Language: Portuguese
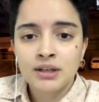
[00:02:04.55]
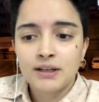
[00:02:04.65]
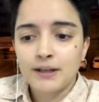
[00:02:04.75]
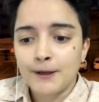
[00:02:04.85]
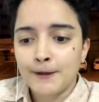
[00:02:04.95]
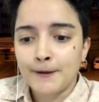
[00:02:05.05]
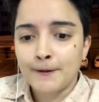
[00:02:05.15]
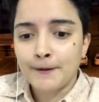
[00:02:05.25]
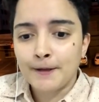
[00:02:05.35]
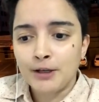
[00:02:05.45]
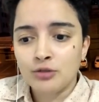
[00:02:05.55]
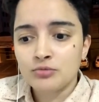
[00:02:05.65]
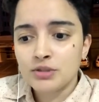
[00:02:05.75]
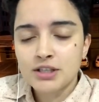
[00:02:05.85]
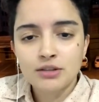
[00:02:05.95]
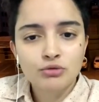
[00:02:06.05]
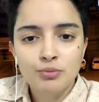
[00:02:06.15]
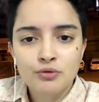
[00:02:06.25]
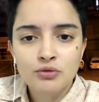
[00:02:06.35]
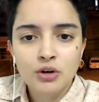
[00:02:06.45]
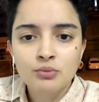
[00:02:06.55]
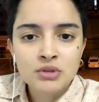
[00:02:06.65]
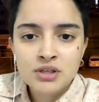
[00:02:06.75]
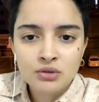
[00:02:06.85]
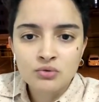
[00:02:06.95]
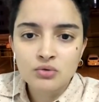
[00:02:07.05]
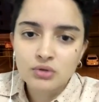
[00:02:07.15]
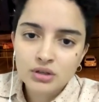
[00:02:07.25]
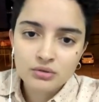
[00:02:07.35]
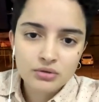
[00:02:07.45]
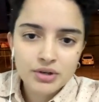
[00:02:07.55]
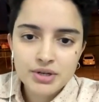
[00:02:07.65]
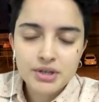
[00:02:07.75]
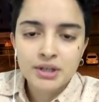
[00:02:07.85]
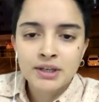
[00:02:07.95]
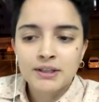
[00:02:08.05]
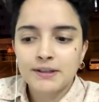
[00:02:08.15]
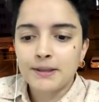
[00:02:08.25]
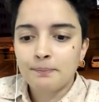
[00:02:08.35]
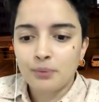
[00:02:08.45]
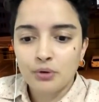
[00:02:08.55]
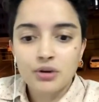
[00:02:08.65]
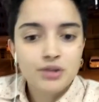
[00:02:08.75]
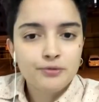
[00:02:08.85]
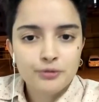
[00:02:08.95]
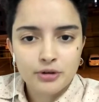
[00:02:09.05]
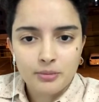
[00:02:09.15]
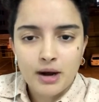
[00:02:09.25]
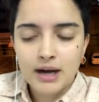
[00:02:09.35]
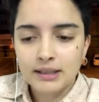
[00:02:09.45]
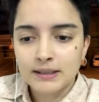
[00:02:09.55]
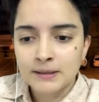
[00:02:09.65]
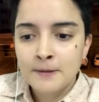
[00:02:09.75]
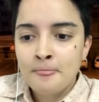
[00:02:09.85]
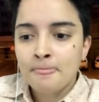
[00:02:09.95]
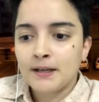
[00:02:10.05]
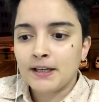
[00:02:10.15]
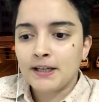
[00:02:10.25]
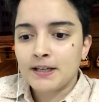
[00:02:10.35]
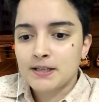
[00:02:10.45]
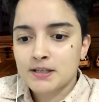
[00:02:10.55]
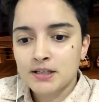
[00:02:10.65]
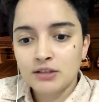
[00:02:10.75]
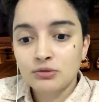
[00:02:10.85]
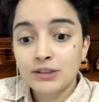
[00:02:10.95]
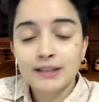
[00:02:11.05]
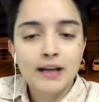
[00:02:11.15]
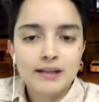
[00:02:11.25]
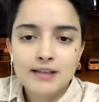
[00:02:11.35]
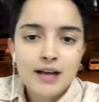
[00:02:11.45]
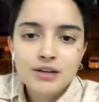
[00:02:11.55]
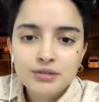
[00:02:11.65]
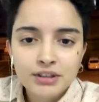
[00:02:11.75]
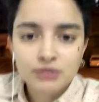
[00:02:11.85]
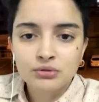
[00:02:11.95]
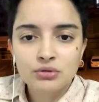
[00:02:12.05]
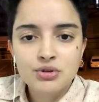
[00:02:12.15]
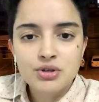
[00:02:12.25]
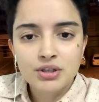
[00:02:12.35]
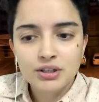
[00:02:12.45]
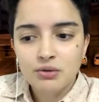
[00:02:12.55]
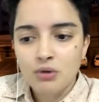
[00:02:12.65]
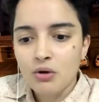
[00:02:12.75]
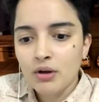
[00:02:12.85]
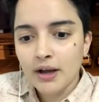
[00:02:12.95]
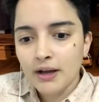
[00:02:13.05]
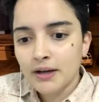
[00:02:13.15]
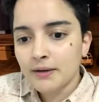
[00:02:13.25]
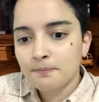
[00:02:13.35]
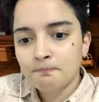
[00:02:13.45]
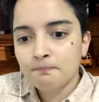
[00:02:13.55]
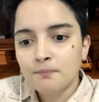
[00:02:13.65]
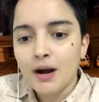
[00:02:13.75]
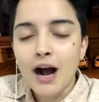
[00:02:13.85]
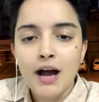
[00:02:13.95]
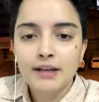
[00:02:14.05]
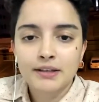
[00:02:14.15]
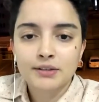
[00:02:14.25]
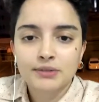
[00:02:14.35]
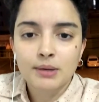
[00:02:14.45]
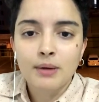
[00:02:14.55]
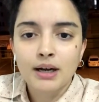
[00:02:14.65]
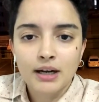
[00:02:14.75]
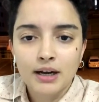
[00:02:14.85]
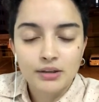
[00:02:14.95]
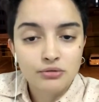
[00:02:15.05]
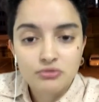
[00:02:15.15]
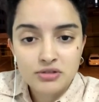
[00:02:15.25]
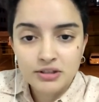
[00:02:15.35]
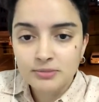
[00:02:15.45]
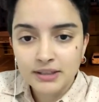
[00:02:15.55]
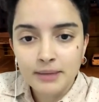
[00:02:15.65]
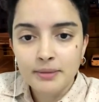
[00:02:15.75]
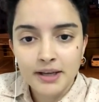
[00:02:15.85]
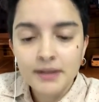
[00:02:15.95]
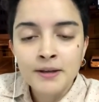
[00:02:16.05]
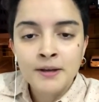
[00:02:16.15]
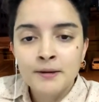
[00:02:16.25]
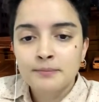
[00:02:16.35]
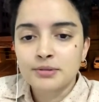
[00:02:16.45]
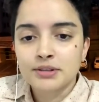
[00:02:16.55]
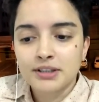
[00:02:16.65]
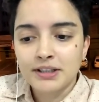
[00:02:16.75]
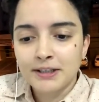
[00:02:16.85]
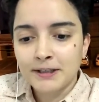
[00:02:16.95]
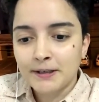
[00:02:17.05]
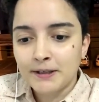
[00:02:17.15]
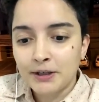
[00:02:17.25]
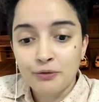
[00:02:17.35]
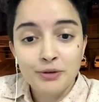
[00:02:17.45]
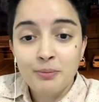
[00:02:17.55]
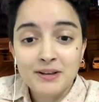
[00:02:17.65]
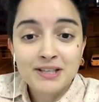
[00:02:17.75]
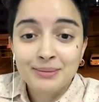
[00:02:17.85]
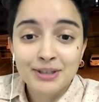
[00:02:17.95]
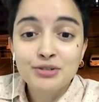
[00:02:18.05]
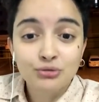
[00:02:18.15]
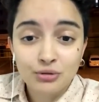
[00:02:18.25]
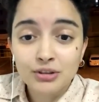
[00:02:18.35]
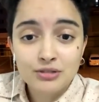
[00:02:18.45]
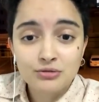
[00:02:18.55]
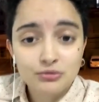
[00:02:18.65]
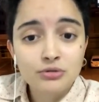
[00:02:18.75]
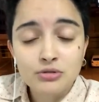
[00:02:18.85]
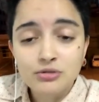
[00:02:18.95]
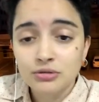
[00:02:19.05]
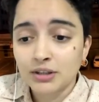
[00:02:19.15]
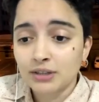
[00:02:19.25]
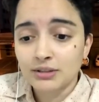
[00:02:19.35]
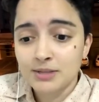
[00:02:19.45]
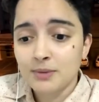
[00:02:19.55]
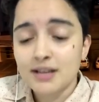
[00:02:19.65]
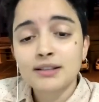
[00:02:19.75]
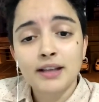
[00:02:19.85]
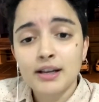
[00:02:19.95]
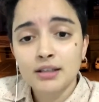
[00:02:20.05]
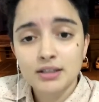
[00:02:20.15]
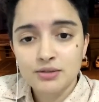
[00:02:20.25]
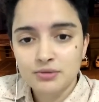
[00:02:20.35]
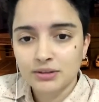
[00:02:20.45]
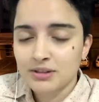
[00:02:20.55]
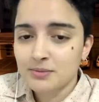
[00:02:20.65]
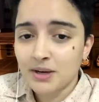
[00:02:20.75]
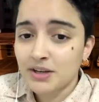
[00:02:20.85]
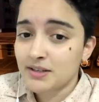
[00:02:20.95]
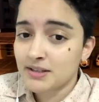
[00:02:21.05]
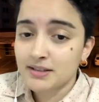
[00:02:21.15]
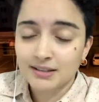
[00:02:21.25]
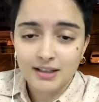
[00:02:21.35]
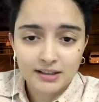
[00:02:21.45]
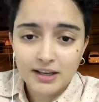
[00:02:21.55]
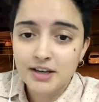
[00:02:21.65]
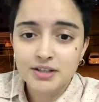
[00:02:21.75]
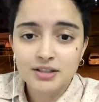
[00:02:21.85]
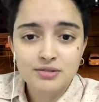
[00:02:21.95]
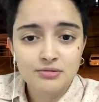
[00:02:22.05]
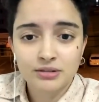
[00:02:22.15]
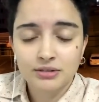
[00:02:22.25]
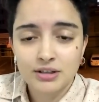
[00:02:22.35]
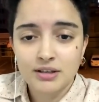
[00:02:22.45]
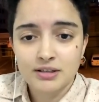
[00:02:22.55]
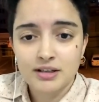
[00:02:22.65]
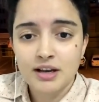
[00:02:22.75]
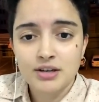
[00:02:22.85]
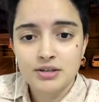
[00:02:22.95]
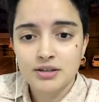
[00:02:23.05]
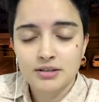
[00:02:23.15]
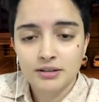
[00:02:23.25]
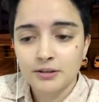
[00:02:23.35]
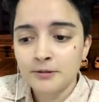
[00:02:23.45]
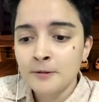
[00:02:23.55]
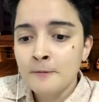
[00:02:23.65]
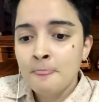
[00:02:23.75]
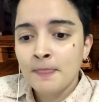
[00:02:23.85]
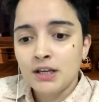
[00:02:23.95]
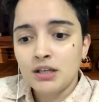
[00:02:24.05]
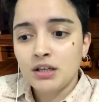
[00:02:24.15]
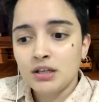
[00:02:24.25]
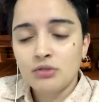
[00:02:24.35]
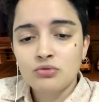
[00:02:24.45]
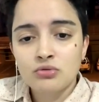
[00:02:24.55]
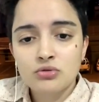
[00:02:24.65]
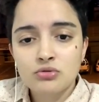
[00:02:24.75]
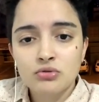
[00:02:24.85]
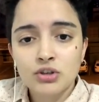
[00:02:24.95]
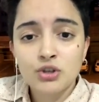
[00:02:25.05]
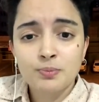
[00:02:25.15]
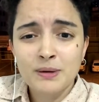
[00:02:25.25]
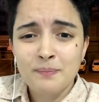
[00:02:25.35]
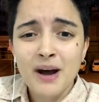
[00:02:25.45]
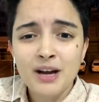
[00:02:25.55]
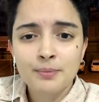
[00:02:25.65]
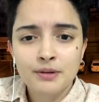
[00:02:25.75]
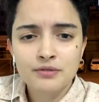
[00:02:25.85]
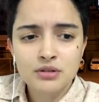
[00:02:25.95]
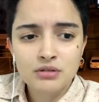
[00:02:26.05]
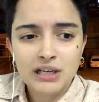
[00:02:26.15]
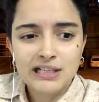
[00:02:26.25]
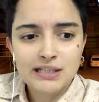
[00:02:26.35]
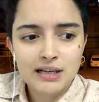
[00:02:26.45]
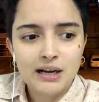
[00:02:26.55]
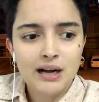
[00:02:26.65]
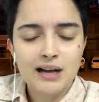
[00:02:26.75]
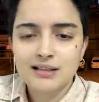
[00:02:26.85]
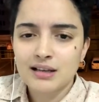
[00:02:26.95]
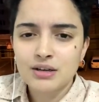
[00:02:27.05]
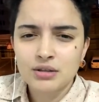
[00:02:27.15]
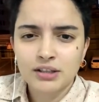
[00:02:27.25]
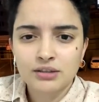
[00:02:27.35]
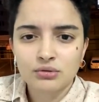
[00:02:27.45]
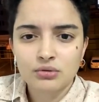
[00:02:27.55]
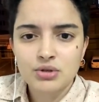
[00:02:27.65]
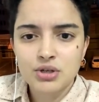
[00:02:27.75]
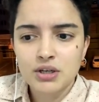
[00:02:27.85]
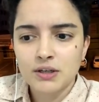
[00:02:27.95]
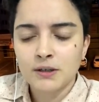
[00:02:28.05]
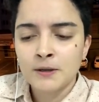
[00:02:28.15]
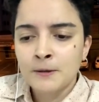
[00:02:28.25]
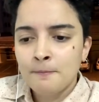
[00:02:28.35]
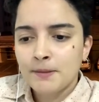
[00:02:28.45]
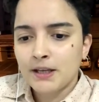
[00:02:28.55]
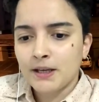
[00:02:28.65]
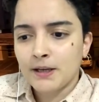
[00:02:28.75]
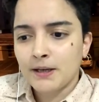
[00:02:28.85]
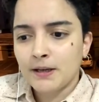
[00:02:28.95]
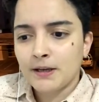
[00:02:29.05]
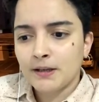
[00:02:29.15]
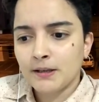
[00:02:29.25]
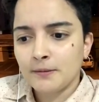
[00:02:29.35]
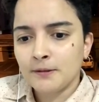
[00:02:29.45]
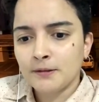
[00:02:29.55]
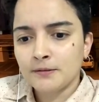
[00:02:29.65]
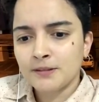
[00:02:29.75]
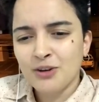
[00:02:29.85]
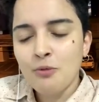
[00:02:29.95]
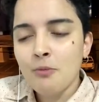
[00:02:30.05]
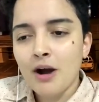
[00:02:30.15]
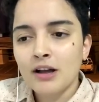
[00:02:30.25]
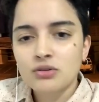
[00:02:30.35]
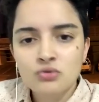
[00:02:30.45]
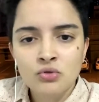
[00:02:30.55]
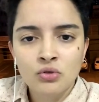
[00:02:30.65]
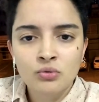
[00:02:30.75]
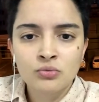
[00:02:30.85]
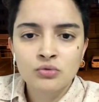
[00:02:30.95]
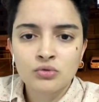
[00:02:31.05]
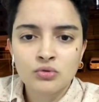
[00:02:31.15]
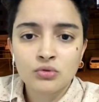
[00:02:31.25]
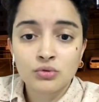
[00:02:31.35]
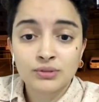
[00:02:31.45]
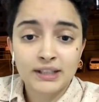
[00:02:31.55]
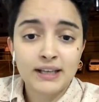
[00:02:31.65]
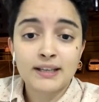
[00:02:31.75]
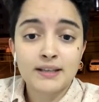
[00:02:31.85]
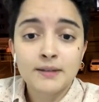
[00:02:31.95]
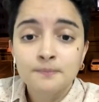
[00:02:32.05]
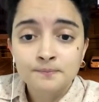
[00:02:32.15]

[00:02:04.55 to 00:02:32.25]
É, eu me sinto uma profissional muito segura hoje, depois de formada. É, sinto que das áreas de tecnologia, qualquer área que eu trabalhar, eu consigo me dar bem porque eu vi basicamente todas no curso, tanto as mais técnicas quanto as mais estratégicas, quanto as áreas de gestão. E é um curso que te prepara para visualizar as áreas de tecnologia é, não mais como TI,